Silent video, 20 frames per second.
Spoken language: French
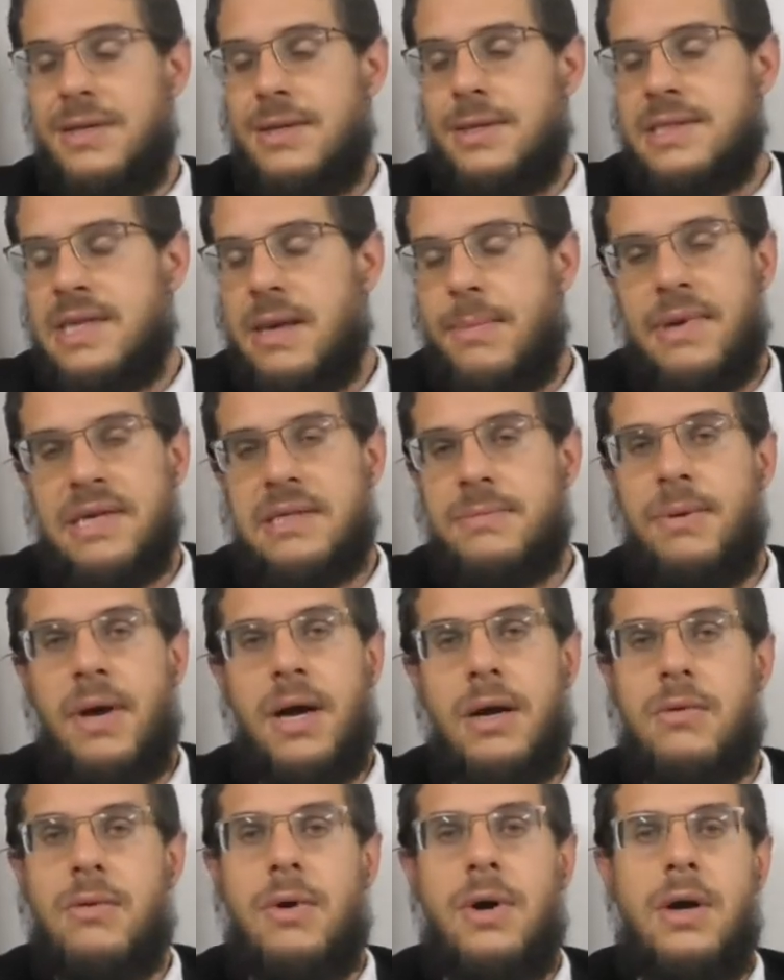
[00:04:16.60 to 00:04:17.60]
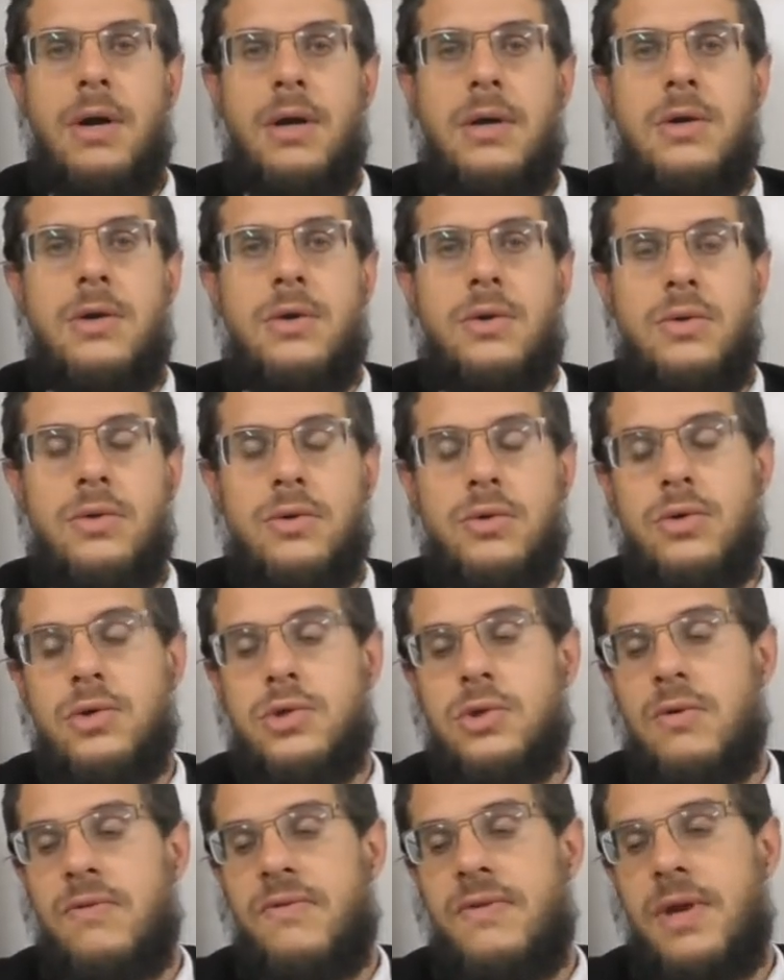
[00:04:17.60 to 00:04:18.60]
ça passe pas quoi, donc de
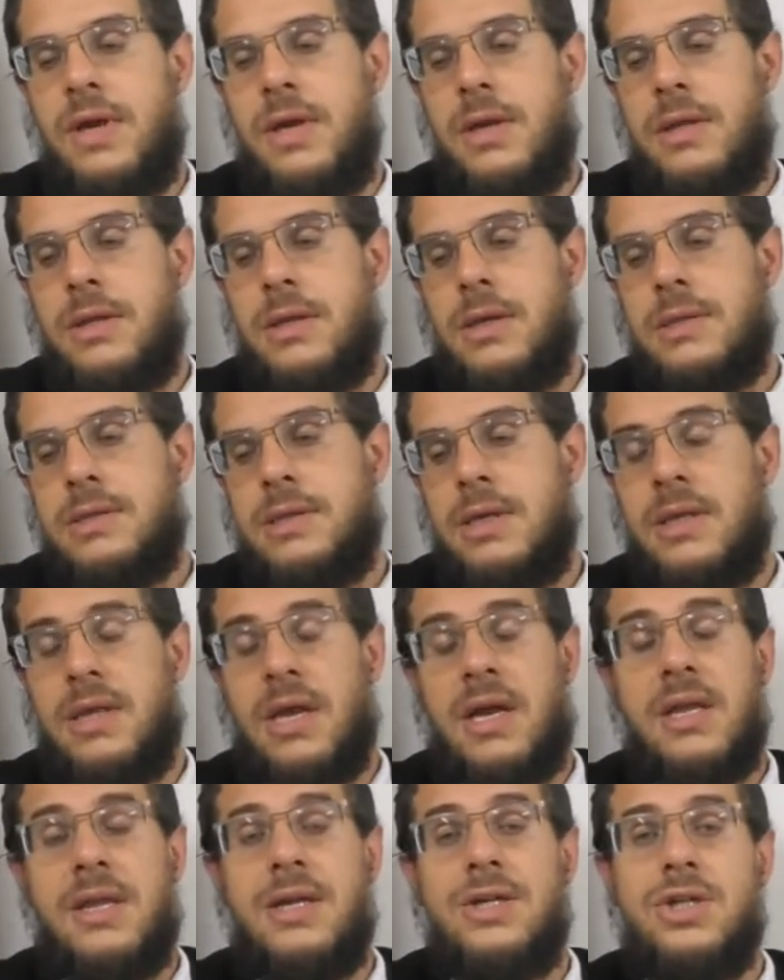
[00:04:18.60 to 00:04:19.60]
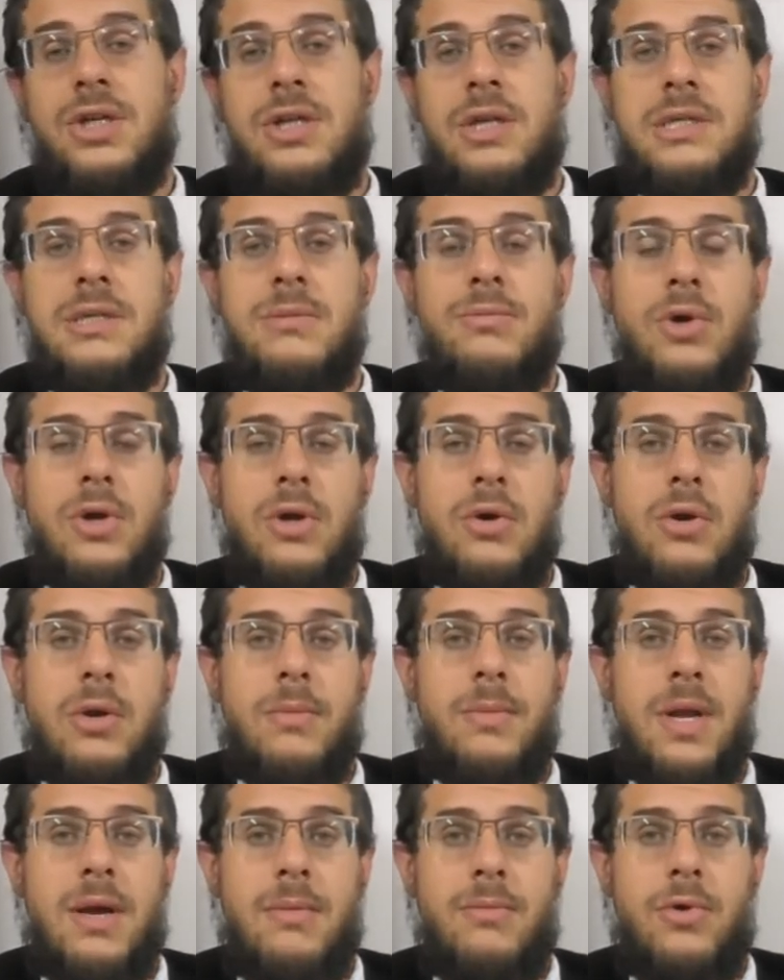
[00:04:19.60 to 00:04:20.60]
ce fait, c'est à
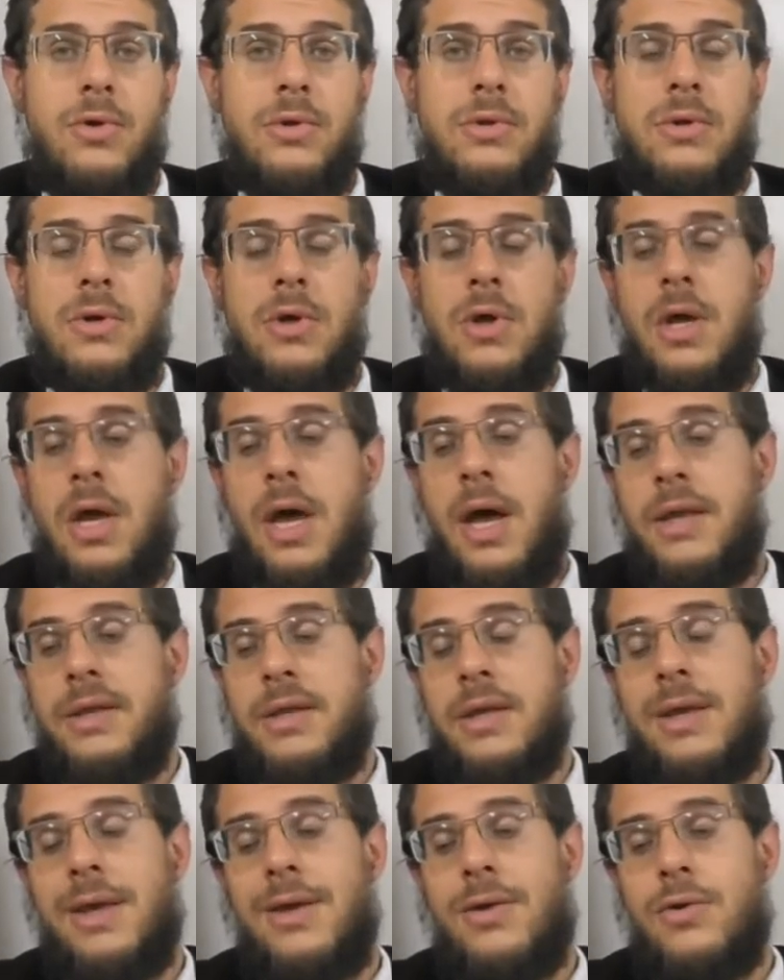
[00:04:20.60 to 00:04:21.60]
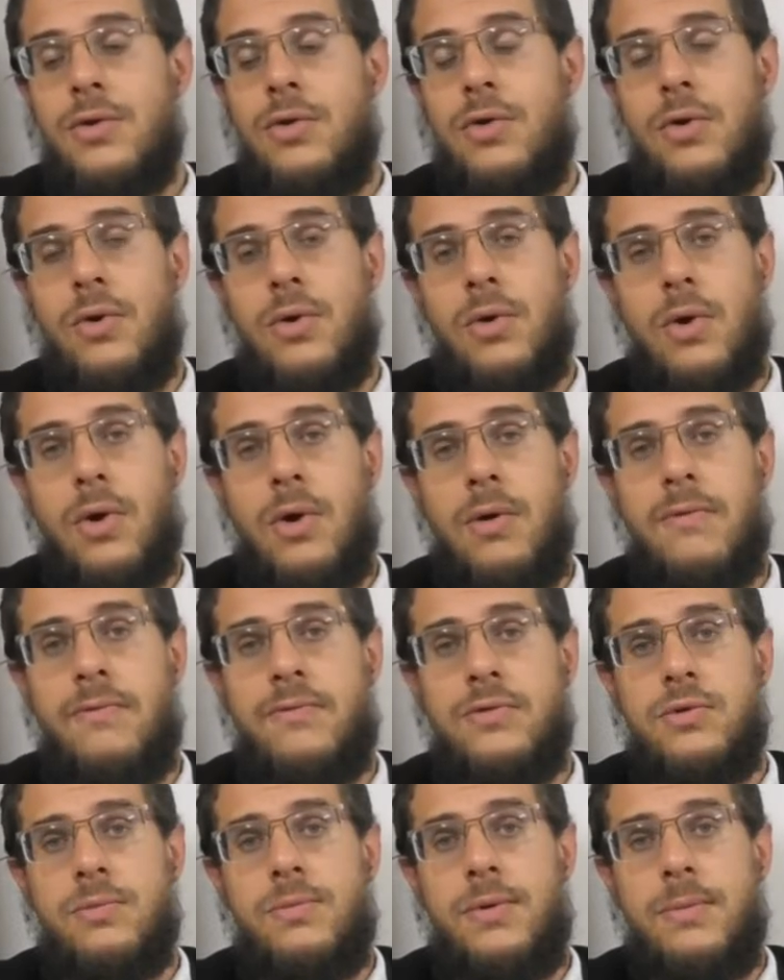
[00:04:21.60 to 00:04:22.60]
la mode un décret que le
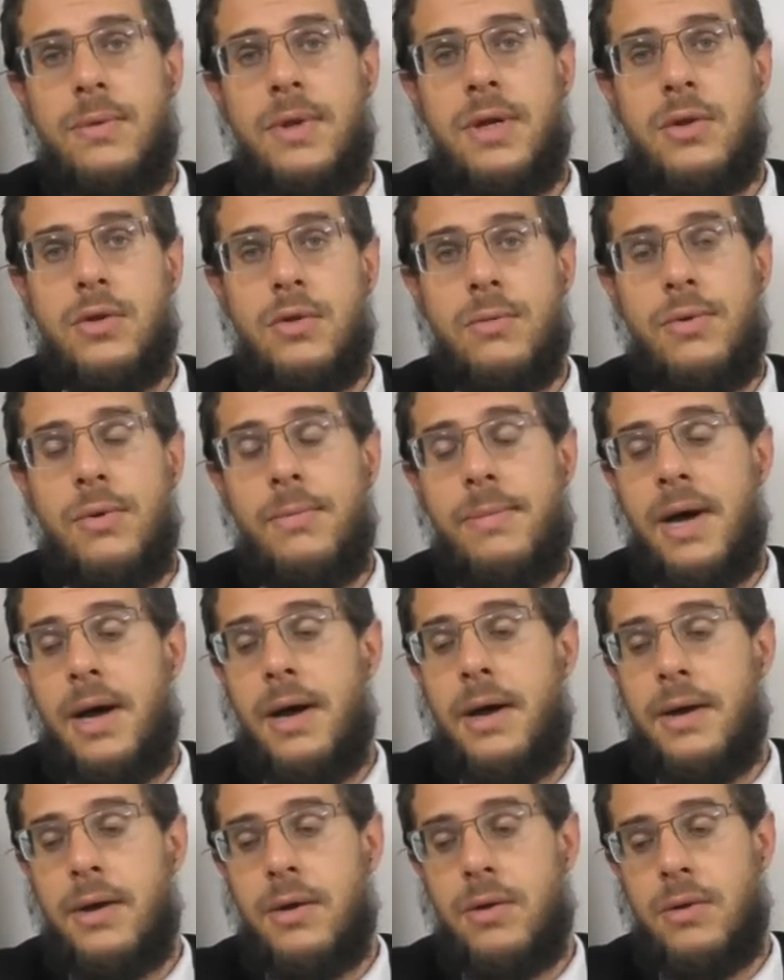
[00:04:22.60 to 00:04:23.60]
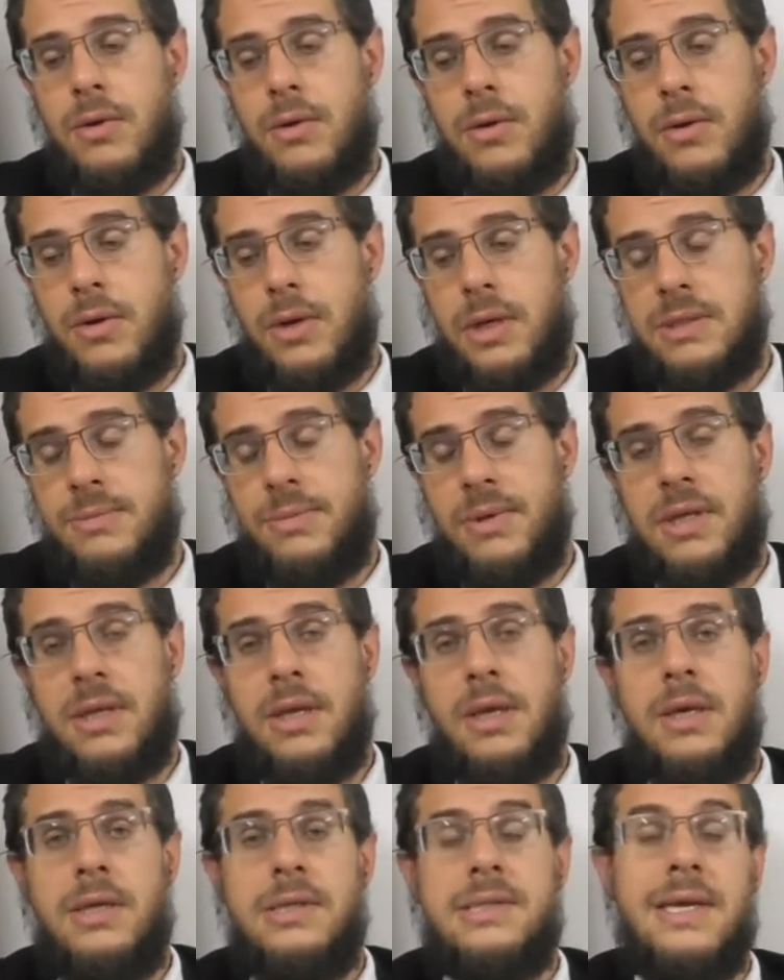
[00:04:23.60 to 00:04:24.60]
rov du public ne peut pas euh,
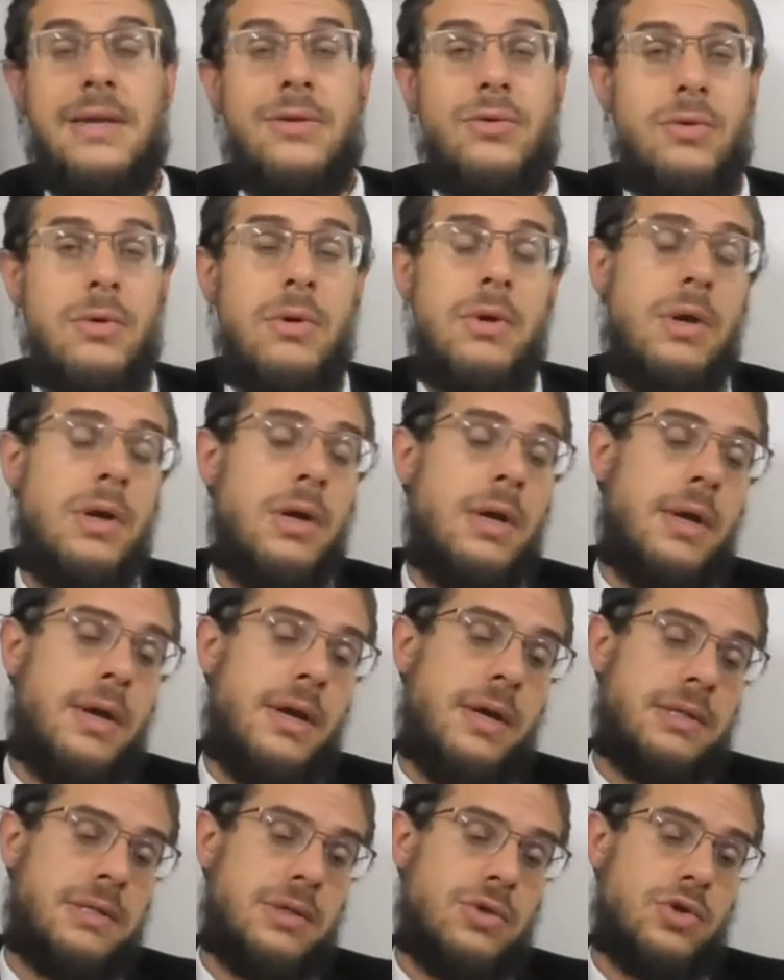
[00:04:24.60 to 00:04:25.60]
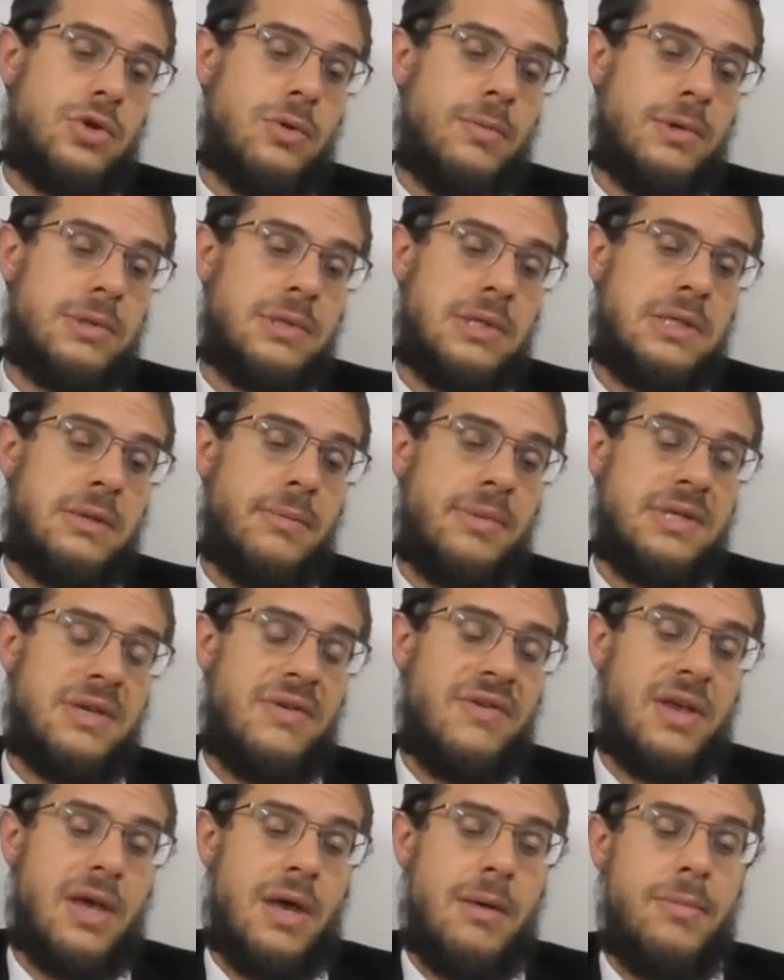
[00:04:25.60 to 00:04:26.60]
respecter et il s'annule. Et c'est justement ce qui s'est passé
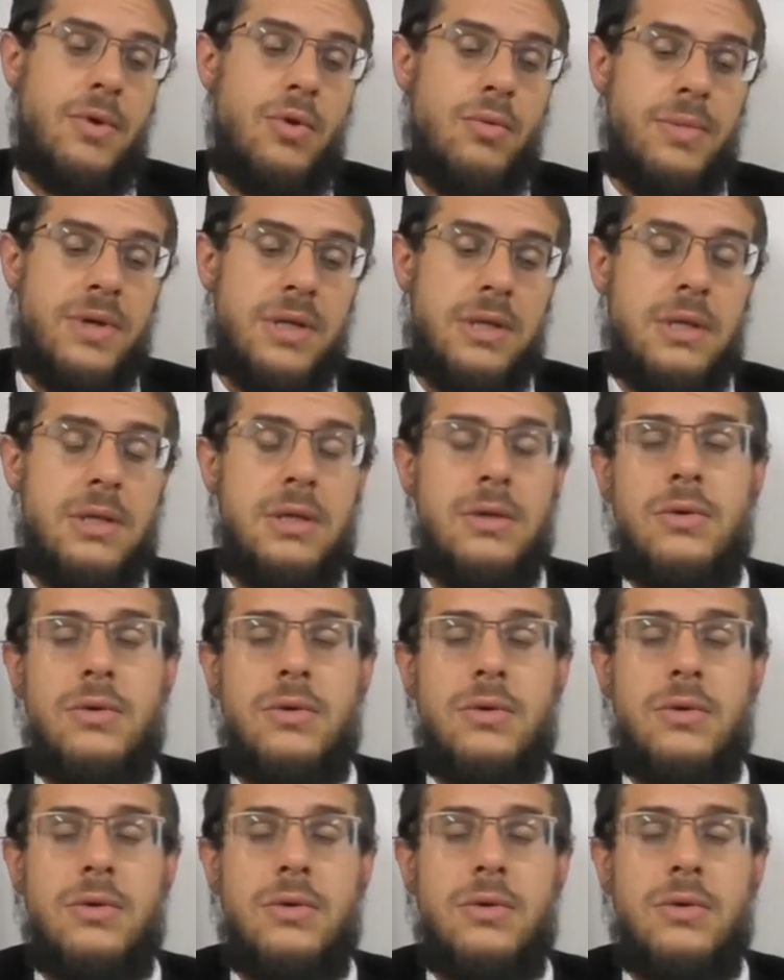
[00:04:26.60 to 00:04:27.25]
avec Rabbi ou Beth